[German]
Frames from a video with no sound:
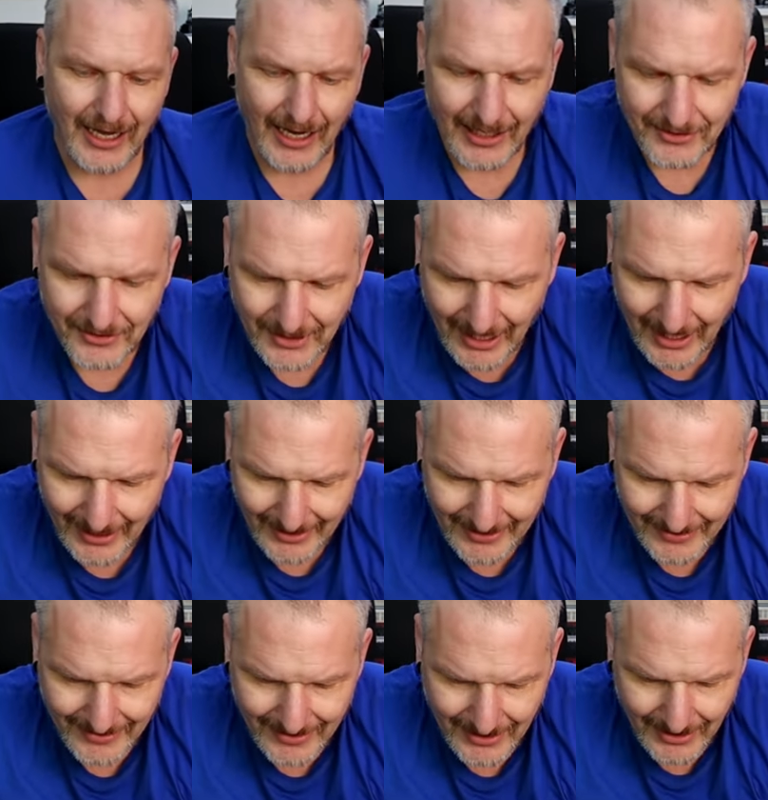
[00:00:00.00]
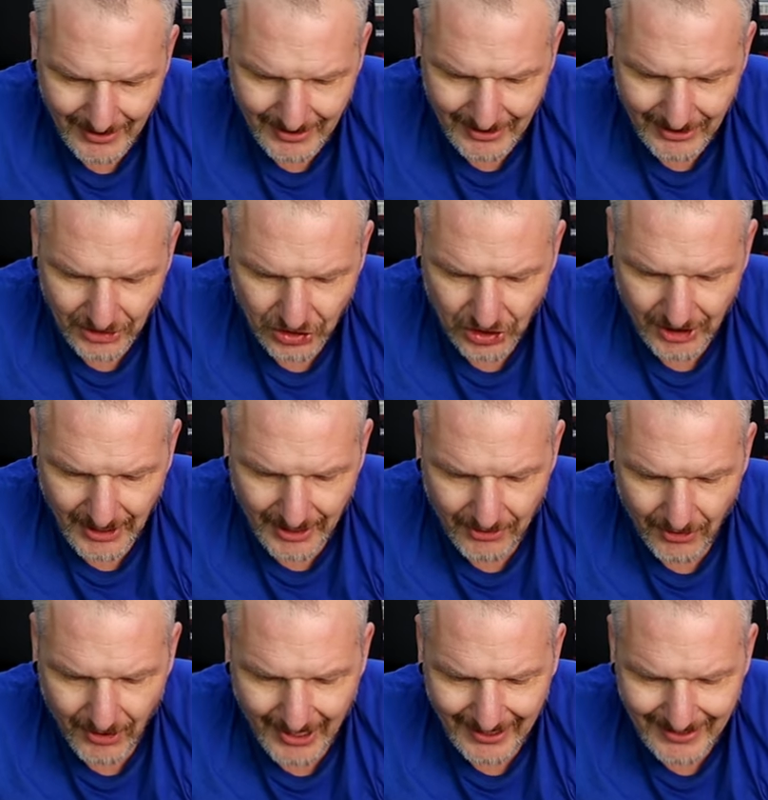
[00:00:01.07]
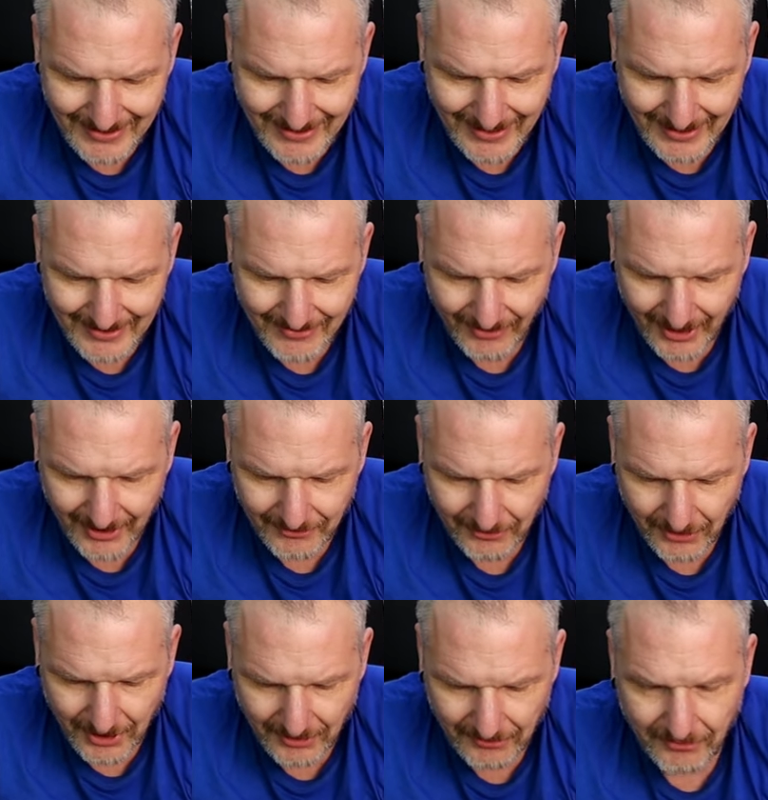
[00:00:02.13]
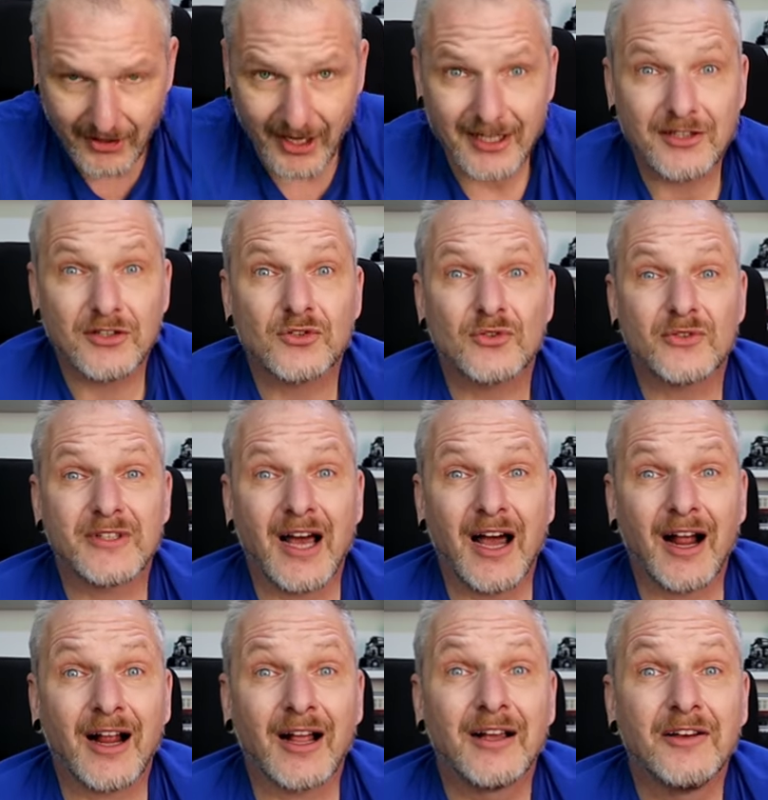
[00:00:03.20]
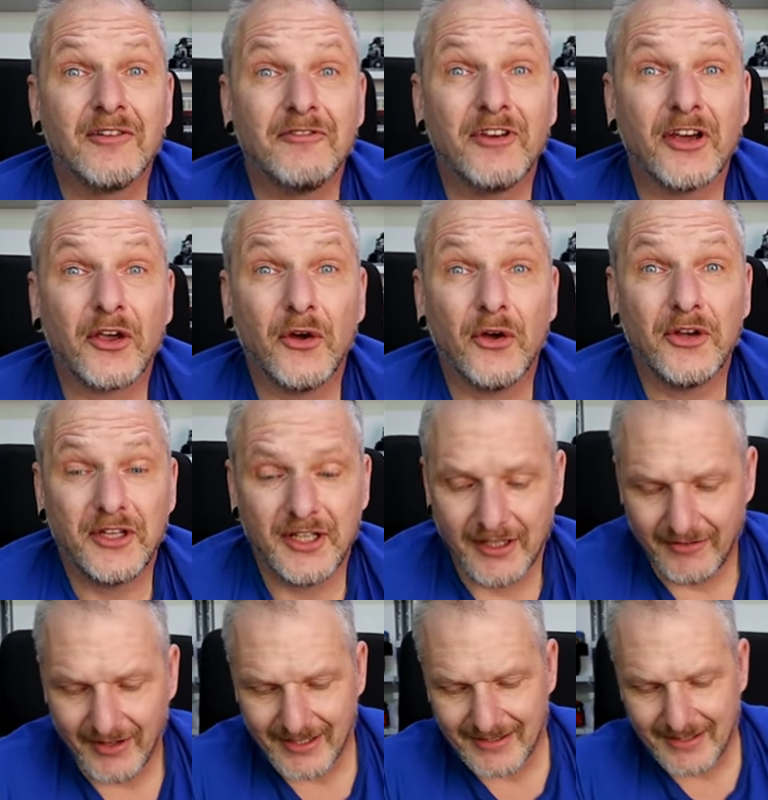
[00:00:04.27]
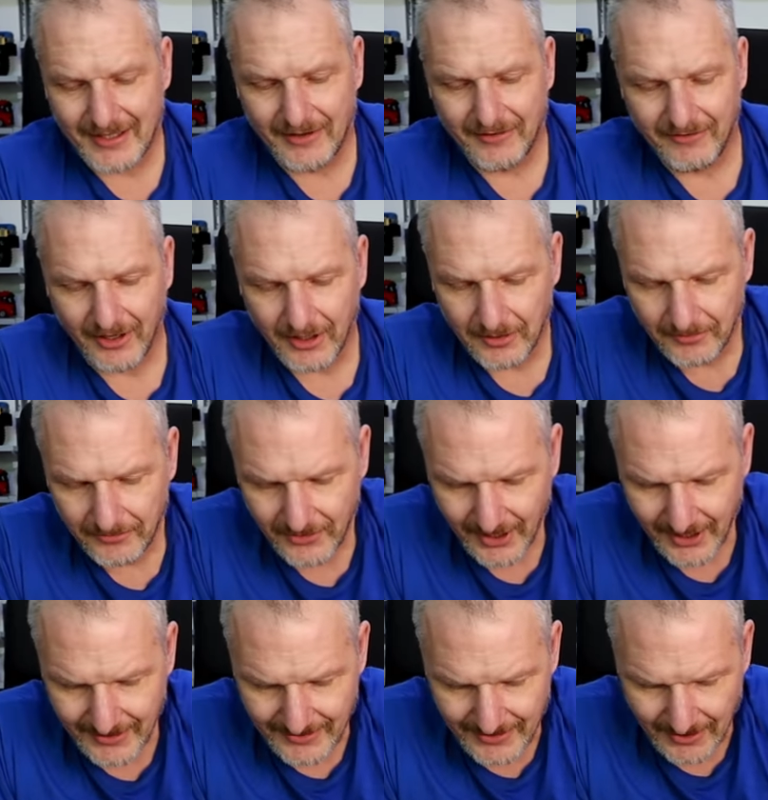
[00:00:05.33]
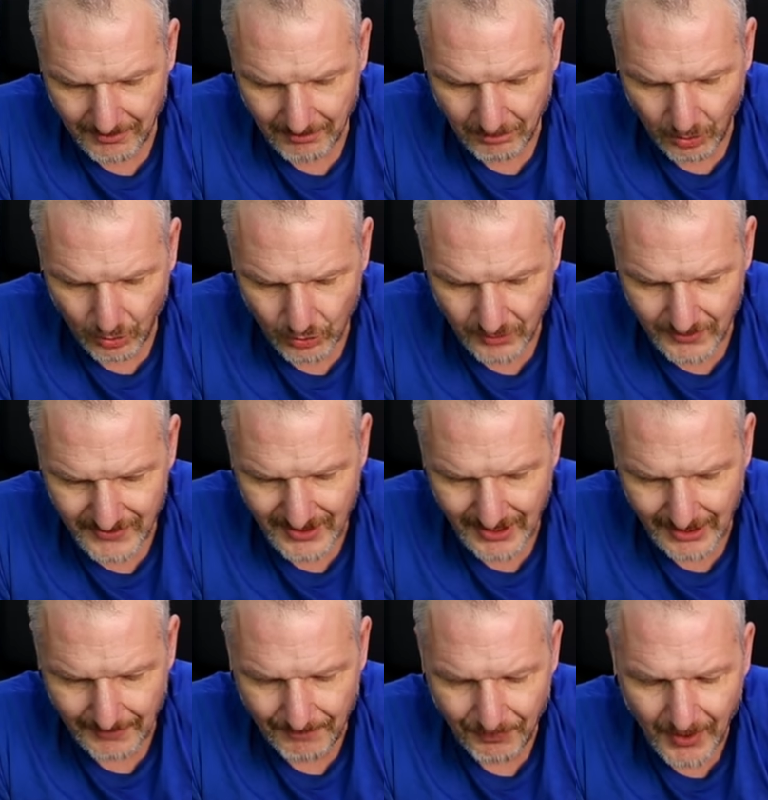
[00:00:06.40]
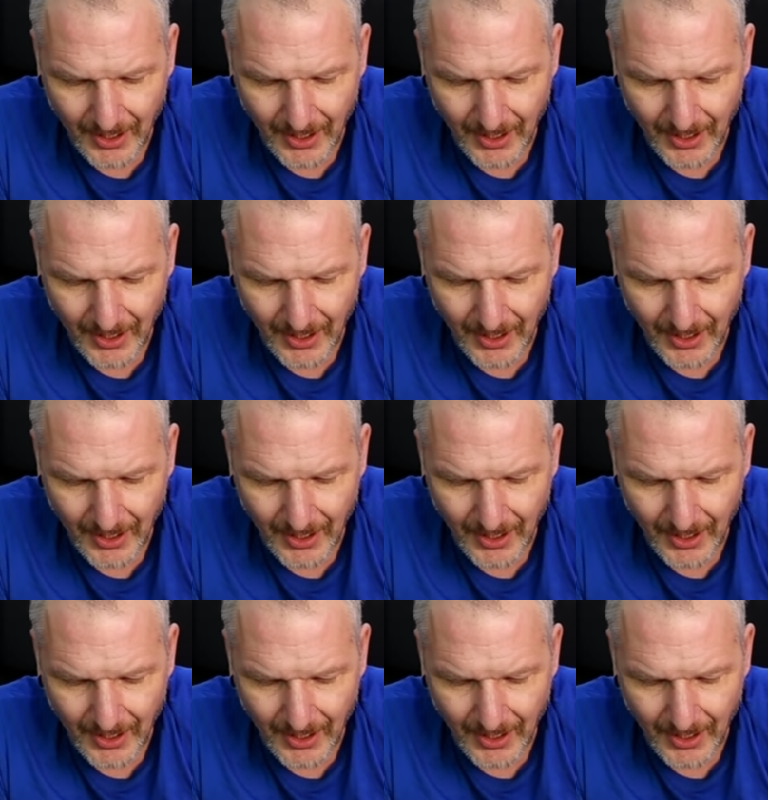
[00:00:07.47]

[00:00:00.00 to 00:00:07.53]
Also da ist China noch ganz, ganz weit von entfernt zu sagen, wir können hier was Vernünftiges produzieren.